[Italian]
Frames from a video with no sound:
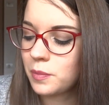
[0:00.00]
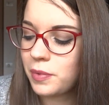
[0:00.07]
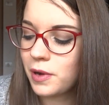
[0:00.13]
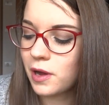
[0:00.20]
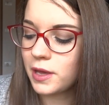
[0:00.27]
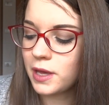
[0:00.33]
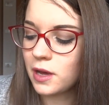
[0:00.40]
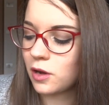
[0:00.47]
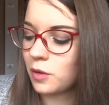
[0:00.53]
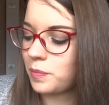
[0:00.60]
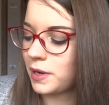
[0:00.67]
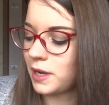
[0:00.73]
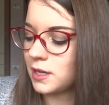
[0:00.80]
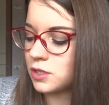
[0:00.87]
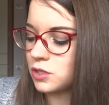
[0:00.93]
Poi ho
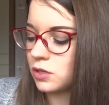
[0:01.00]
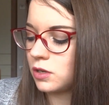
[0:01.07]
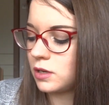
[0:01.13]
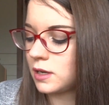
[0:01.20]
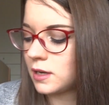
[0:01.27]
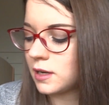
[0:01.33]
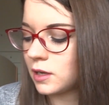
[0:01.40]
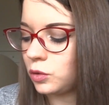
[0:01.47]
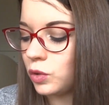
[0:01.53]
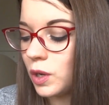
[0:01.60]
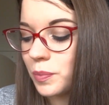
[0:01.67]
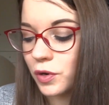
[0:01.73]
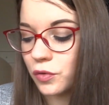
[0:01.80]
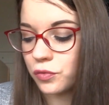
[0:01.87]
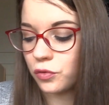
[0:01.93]
preso eh,
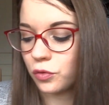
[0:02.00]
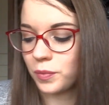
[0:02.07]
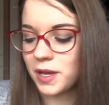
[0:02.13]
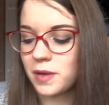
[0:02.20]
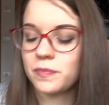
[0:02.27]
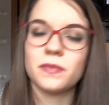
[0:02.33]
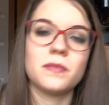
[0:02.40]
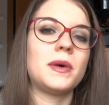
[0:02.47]
due profumi